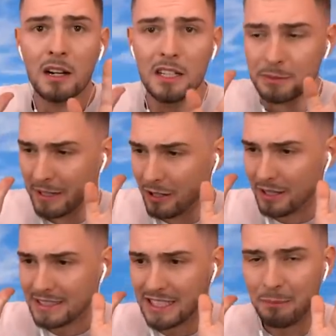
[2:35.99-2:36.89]
Ich meine,
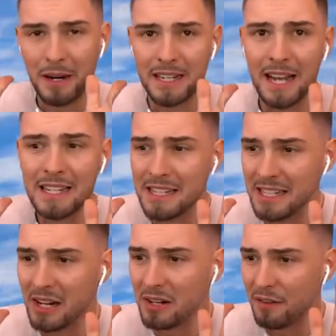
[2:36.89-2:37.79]
Leute, ich habe meine Hände
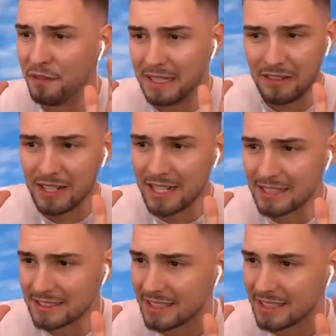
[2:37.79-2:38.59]
hier und er fliegt aber die ganze